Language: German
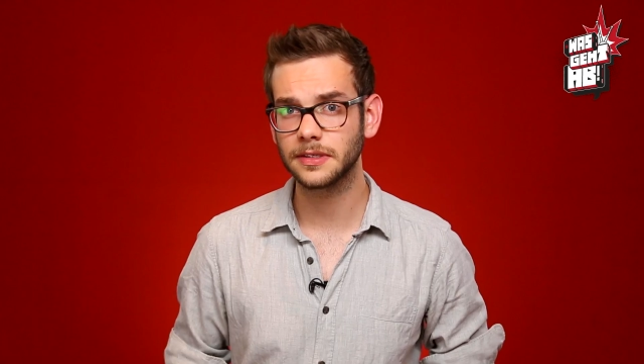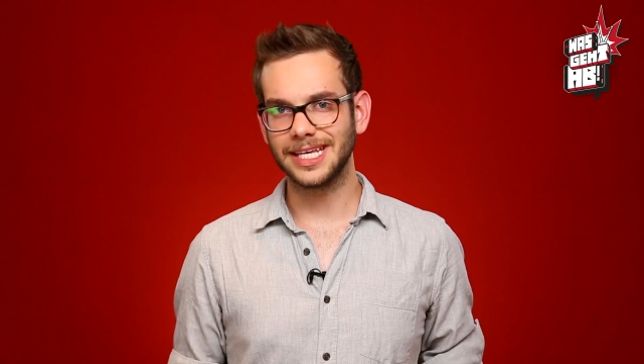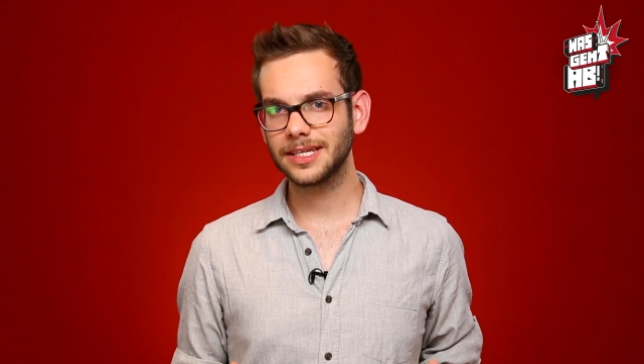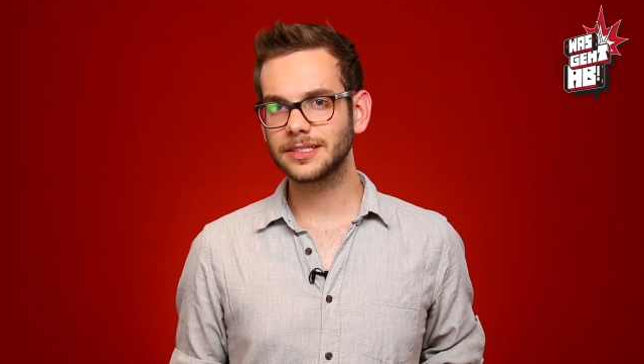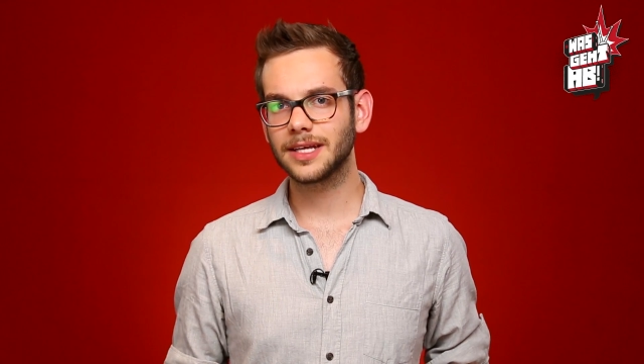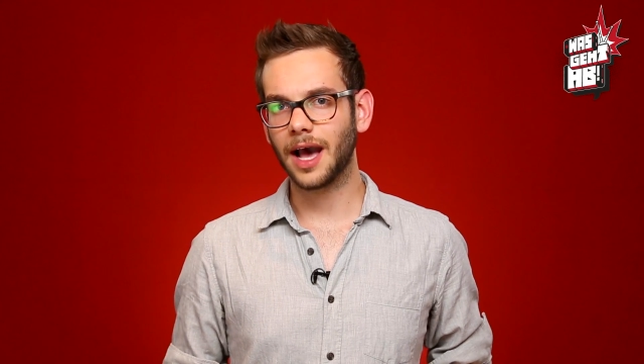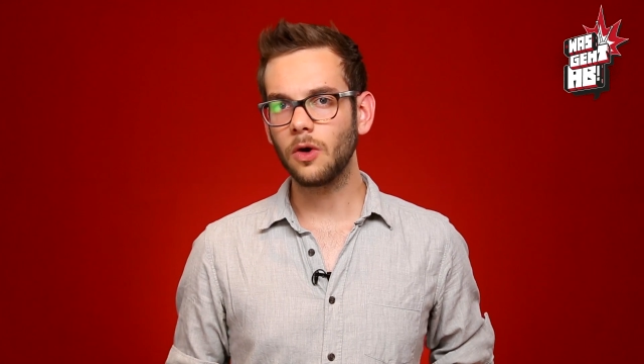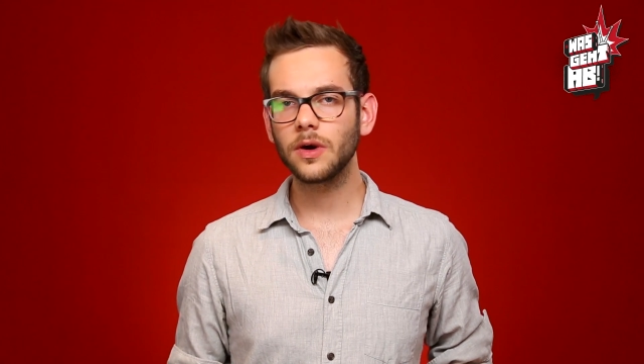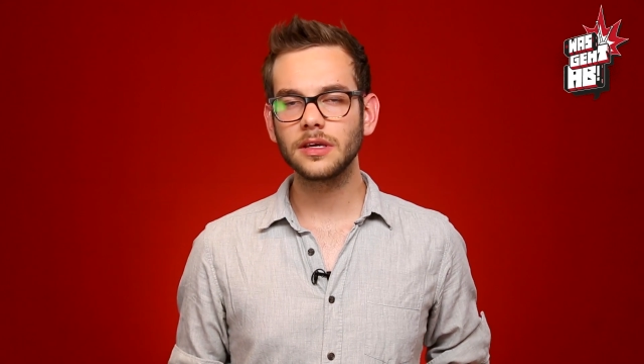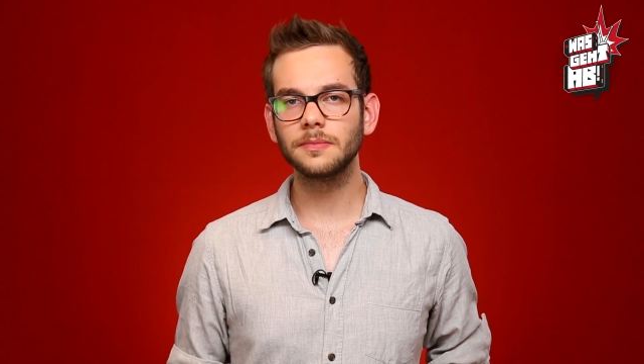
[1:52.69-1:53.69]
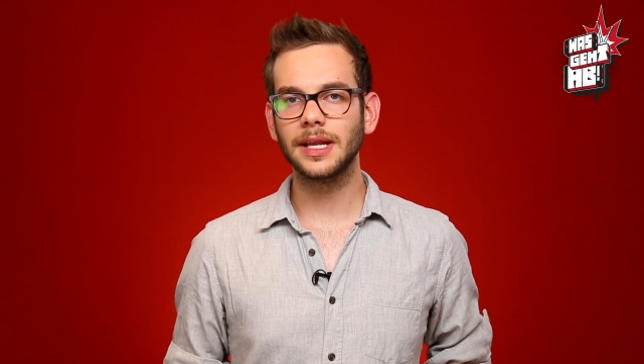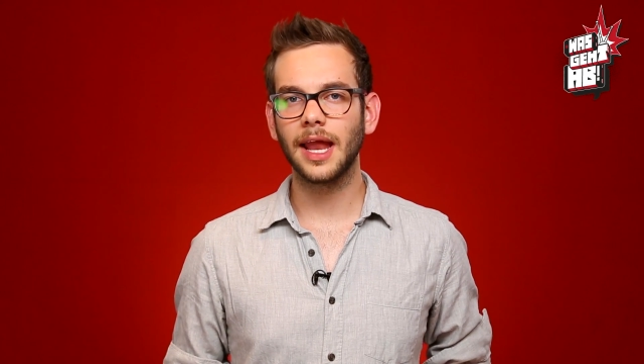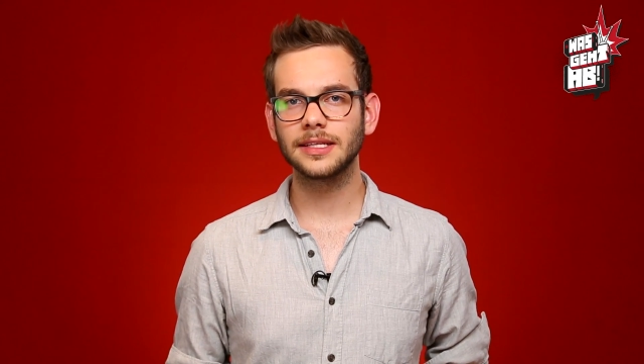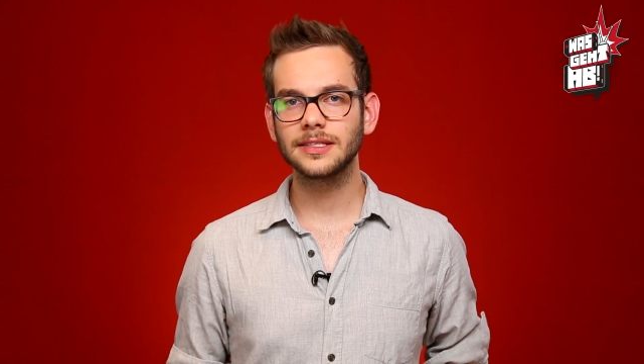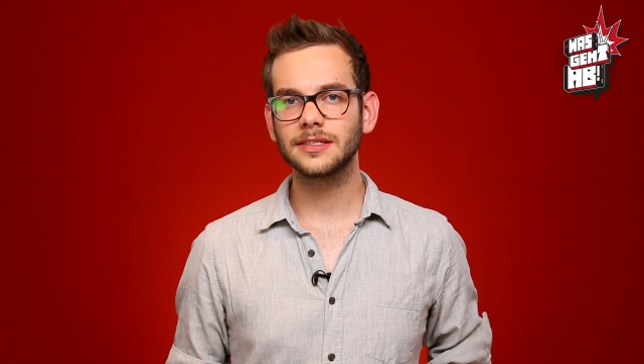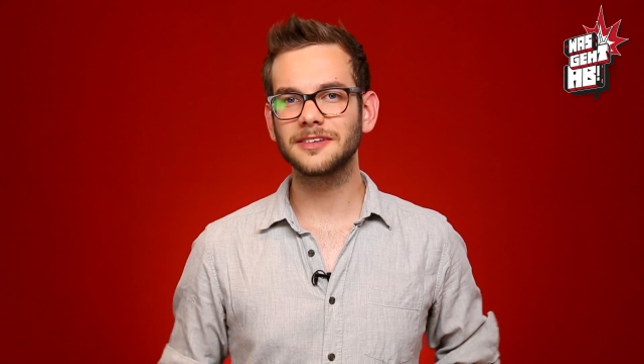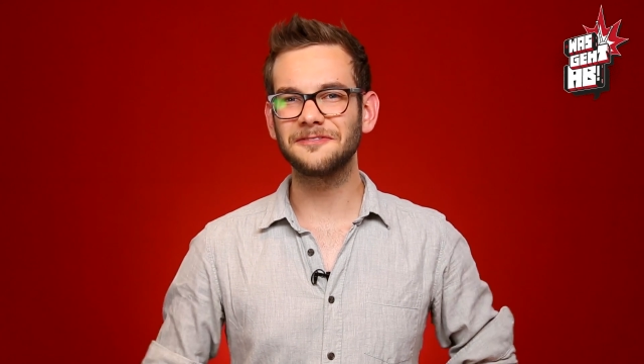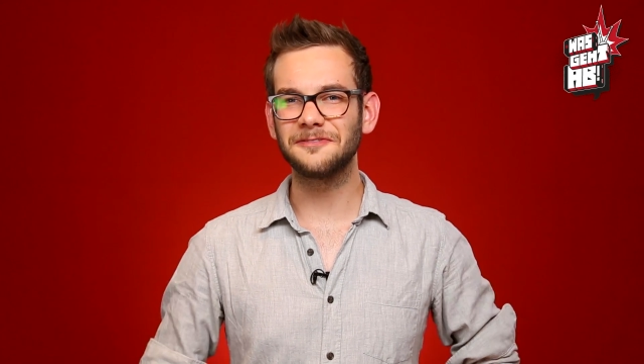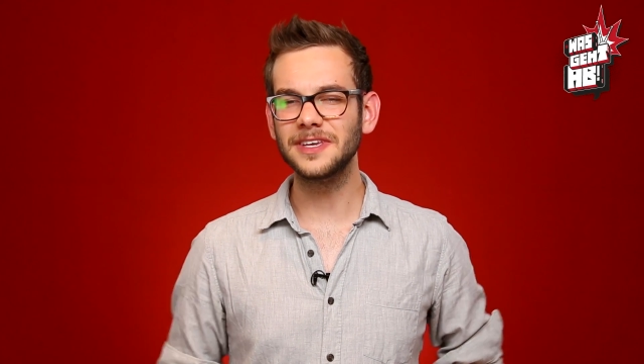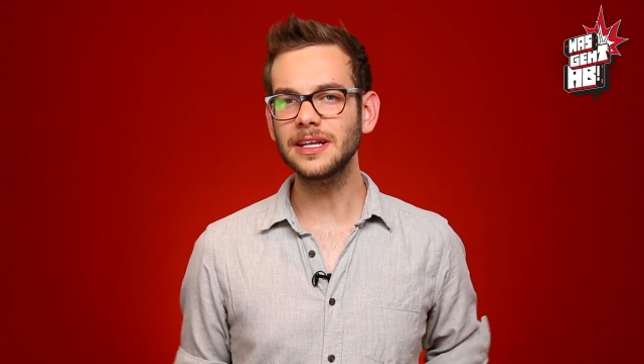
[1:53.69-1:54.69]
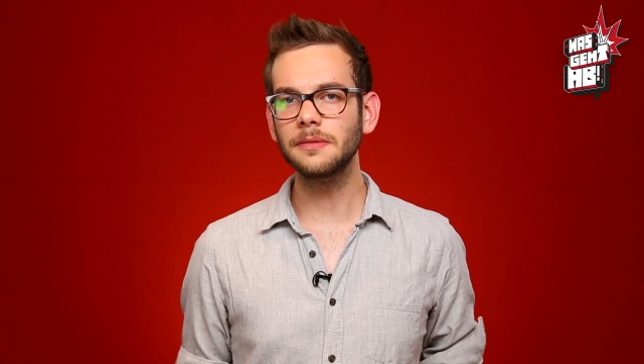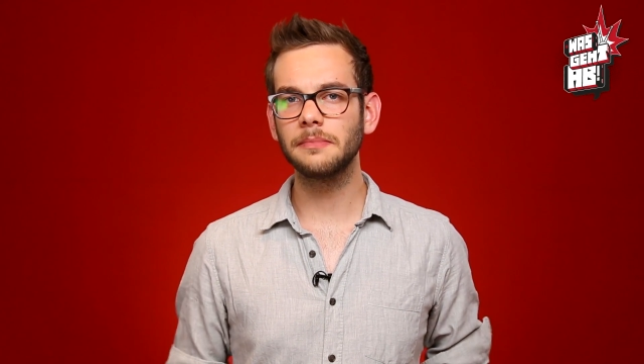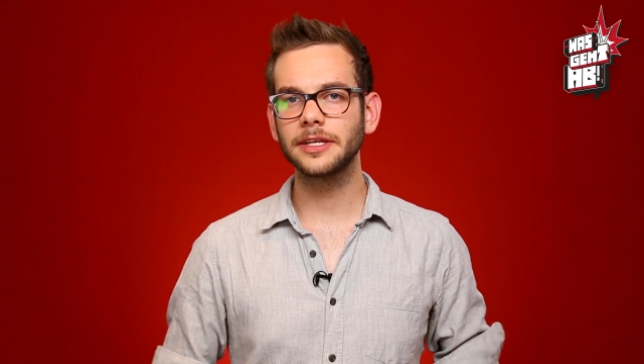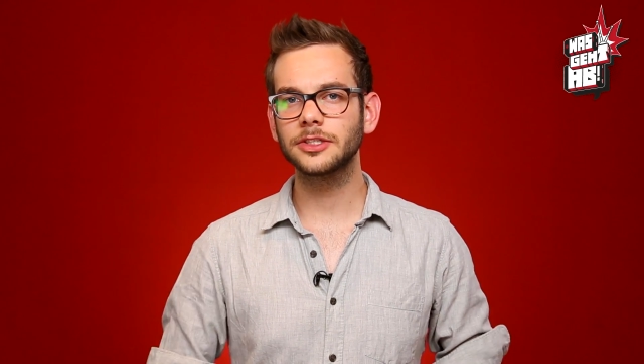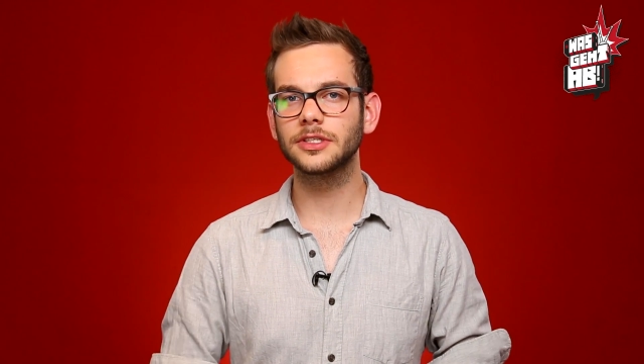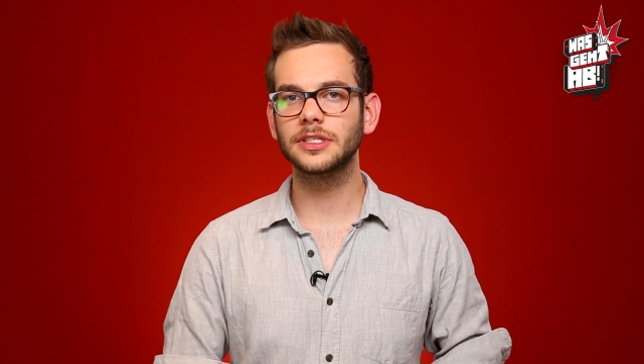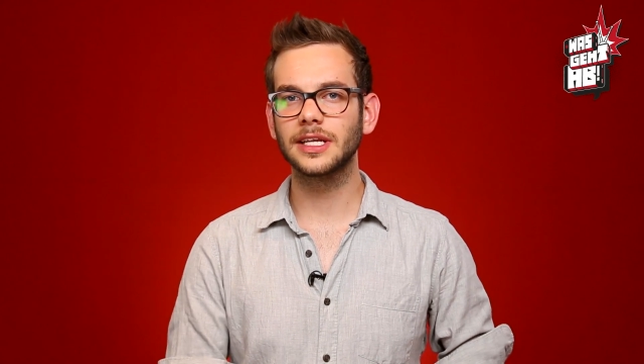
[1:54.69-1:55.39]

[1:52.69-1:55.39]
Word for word: Deren traurige Bilanz Viele Menschen,